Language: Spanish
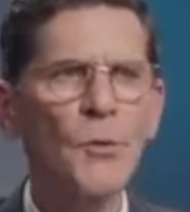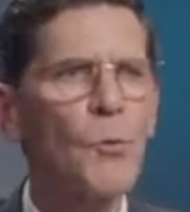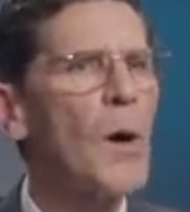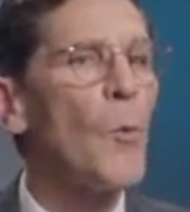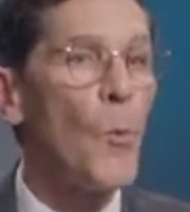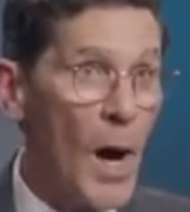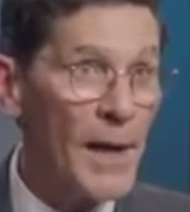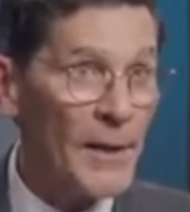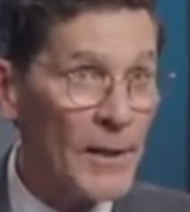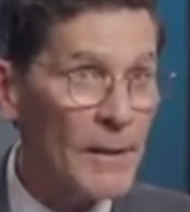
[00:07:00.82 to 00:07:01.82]
¿Quién no quiere
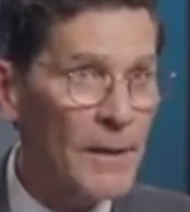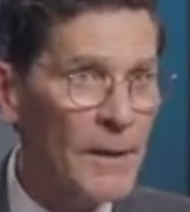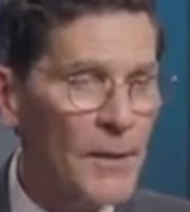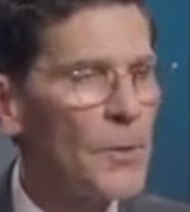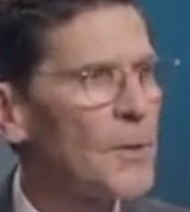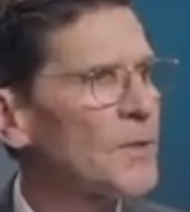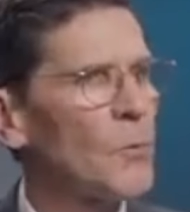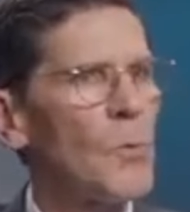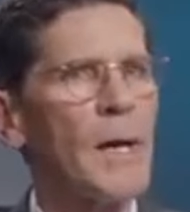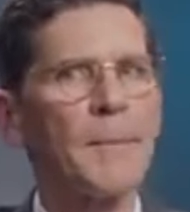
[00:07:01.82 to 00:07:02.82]
agua? ¿Quién no quiere
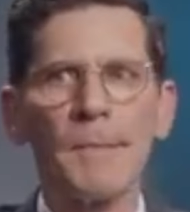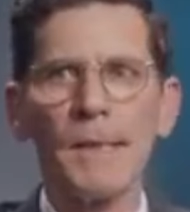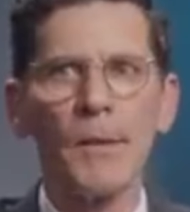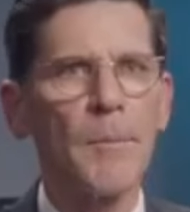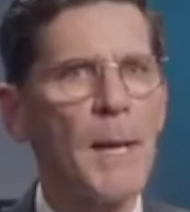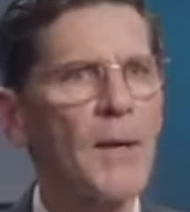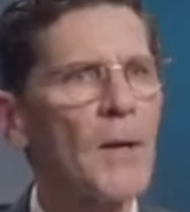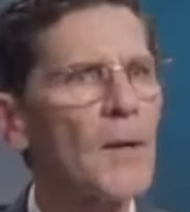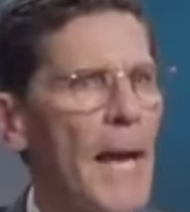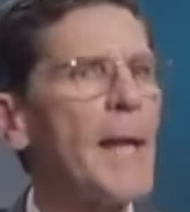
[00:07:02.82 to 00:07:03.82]
una mejor
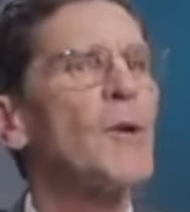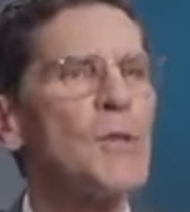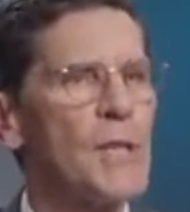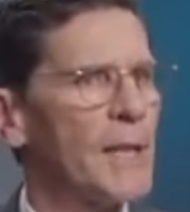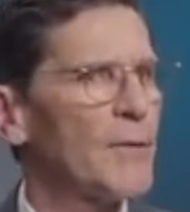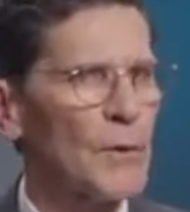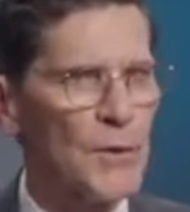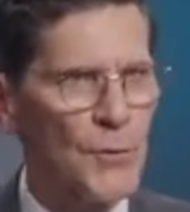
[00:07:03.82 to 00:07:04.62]
infraestructura energética?